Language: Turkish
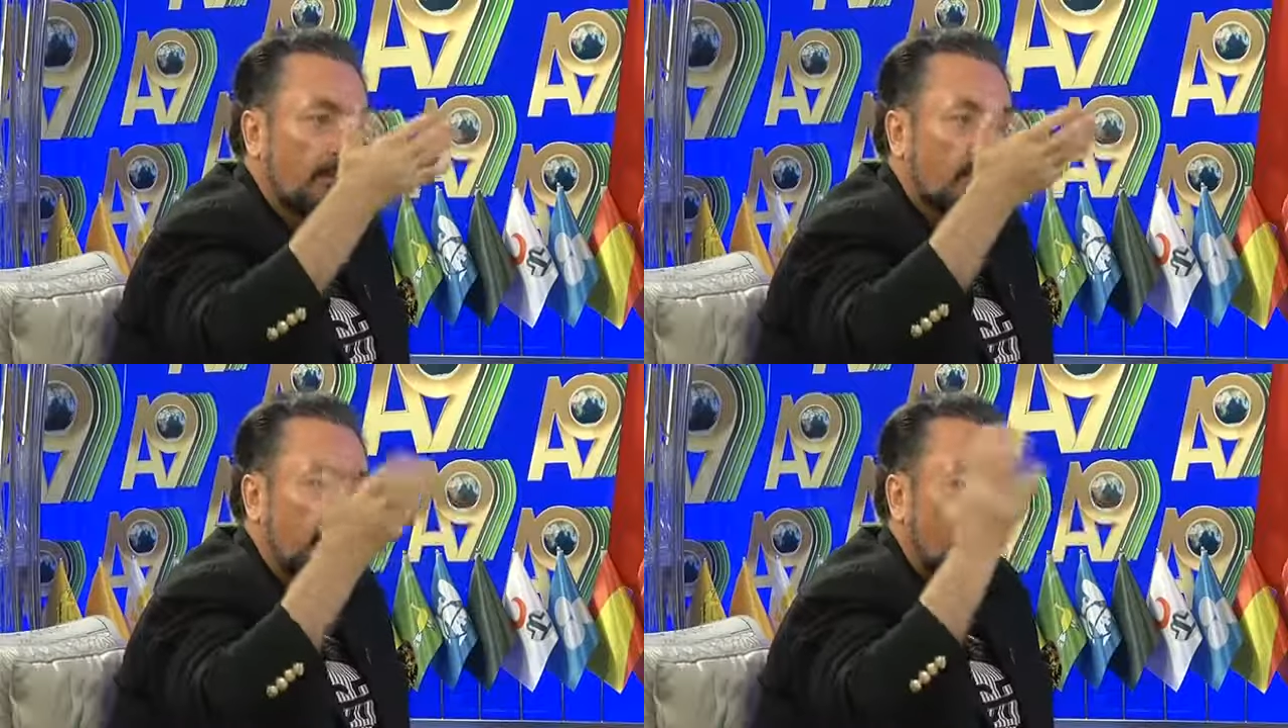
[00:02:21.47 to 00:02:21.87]

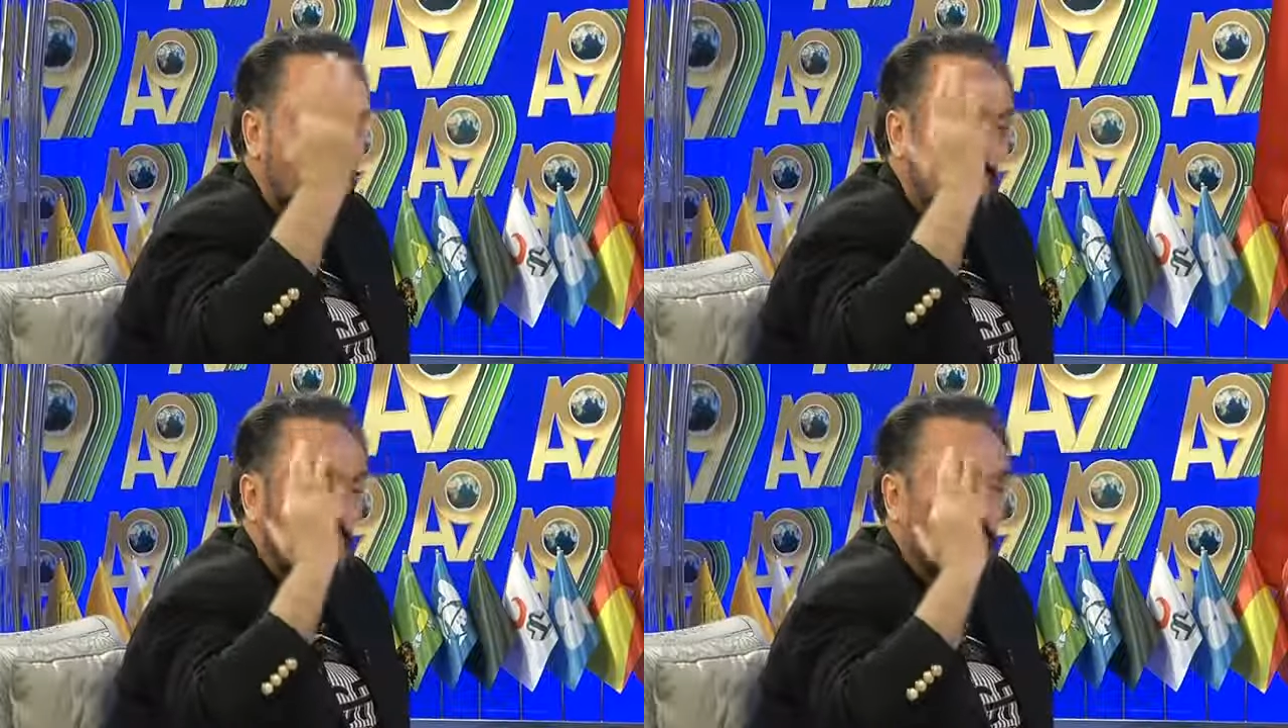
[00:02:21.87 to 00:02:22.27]

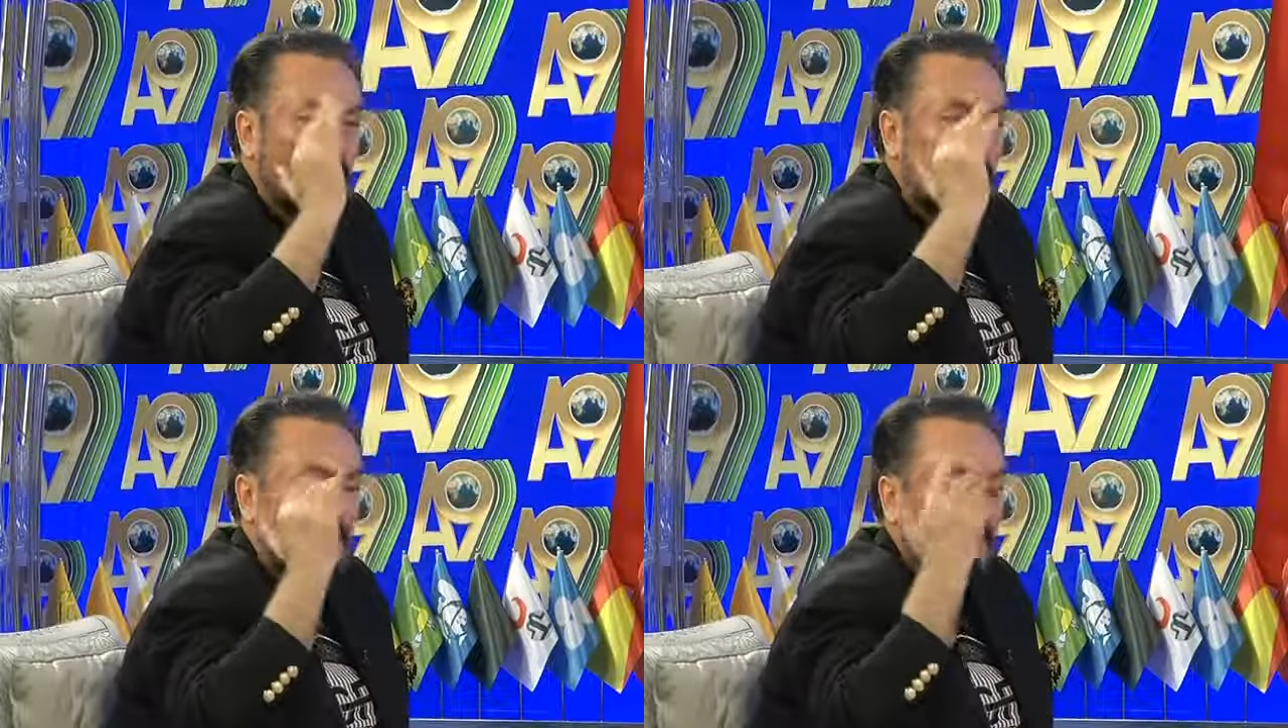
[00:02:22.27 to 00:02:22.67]
başörtüsünün
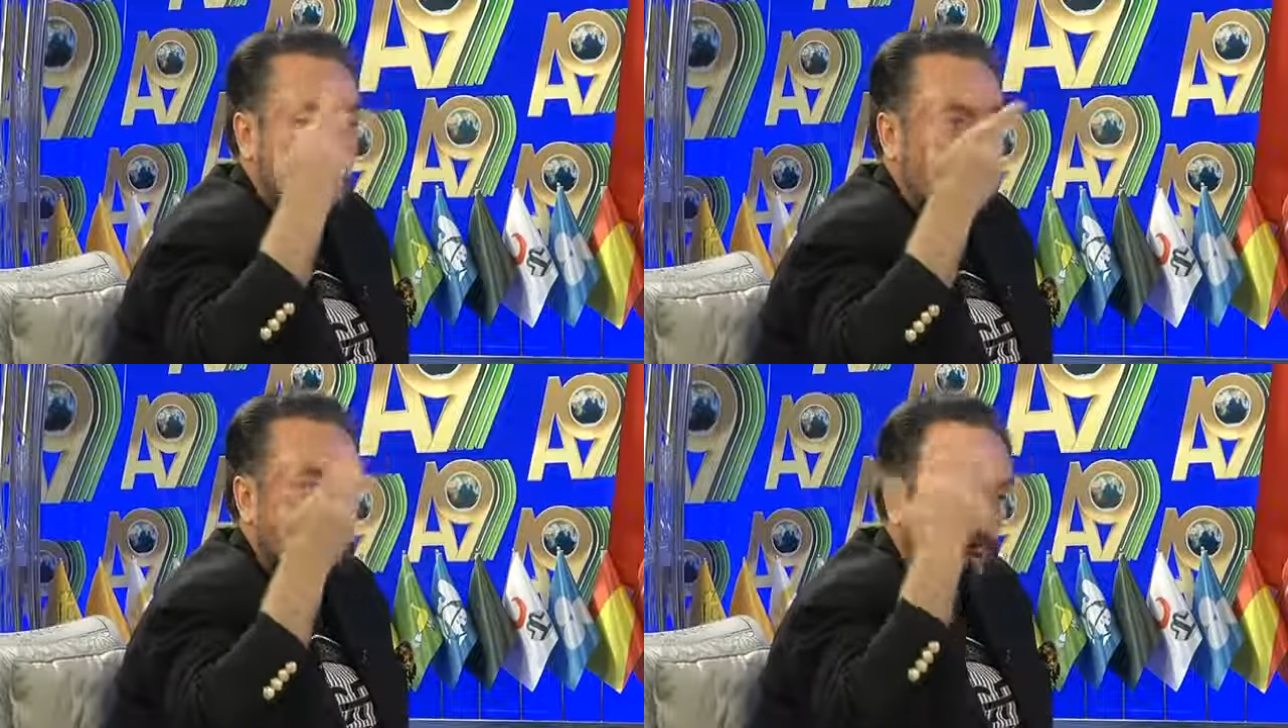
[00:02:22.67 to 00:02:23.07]
içinde
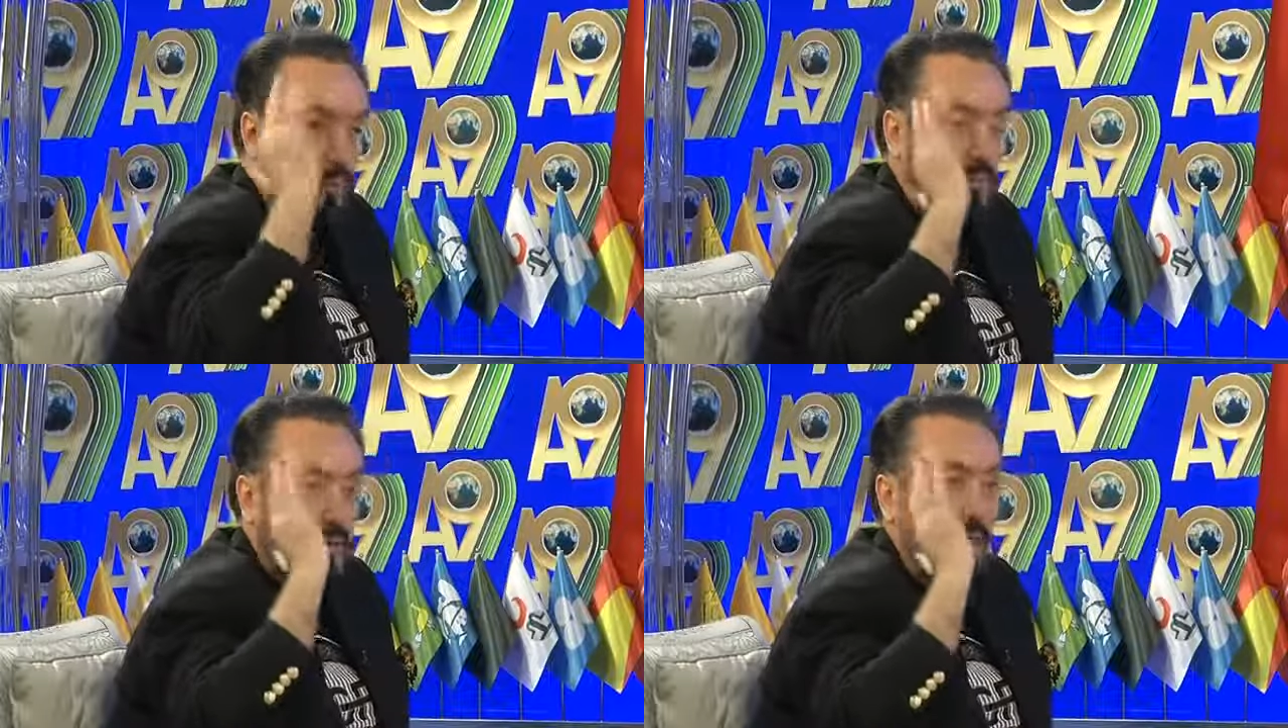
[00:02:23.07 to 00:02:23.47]
saçının
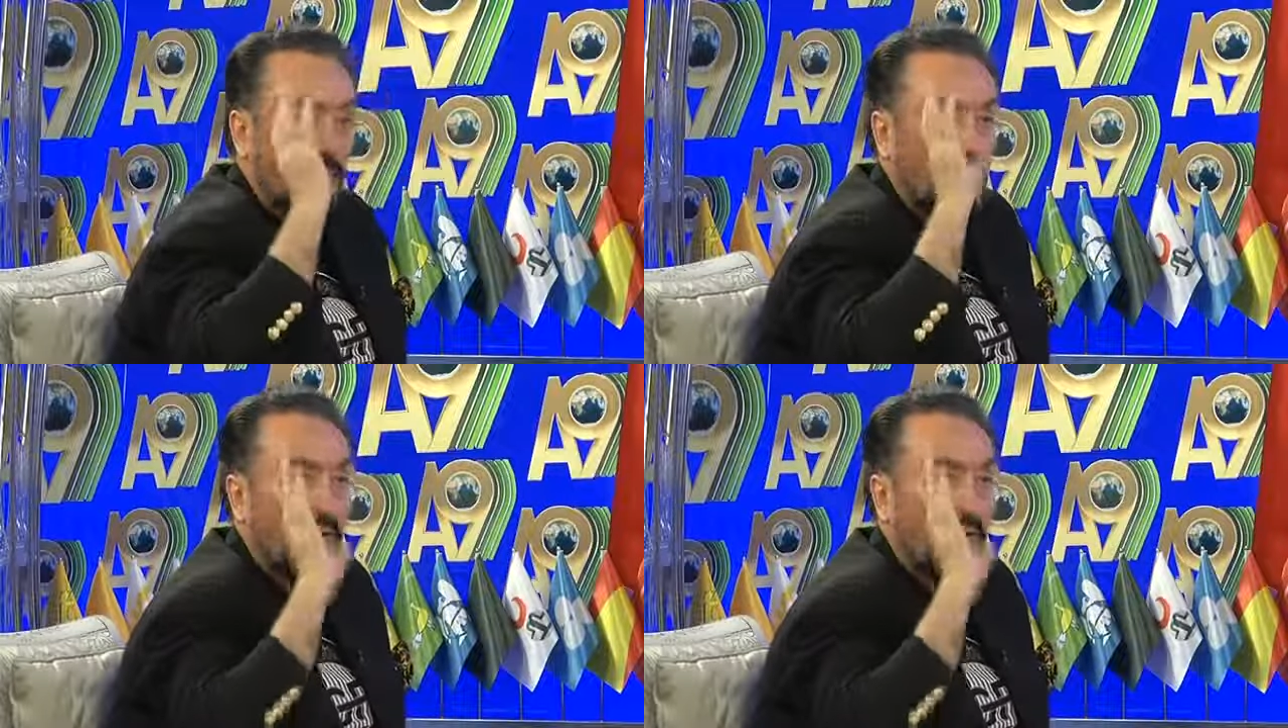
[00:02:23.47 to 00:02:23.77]
topuz yapıldığı